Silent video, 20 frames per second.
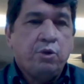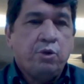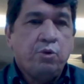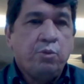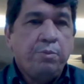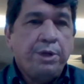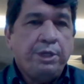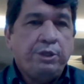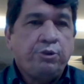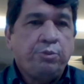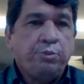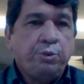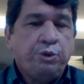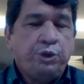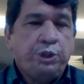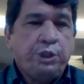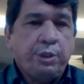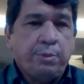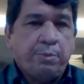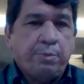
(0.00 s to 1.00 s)
no mesmo
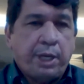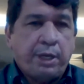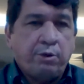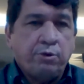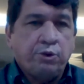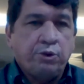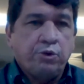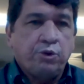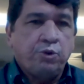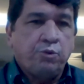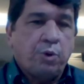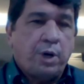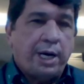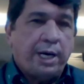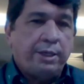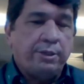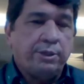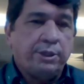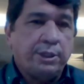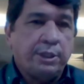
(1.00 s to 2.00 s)
dia para os
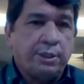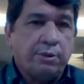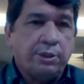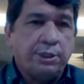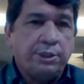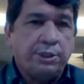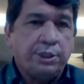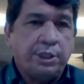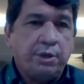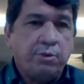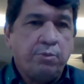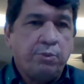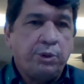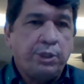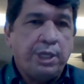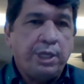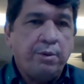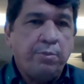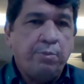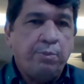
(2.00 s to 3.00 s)
usuários. Então, a gente tem um
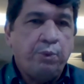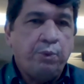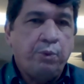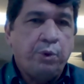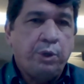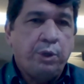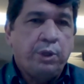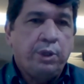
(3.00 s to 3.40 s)
tempo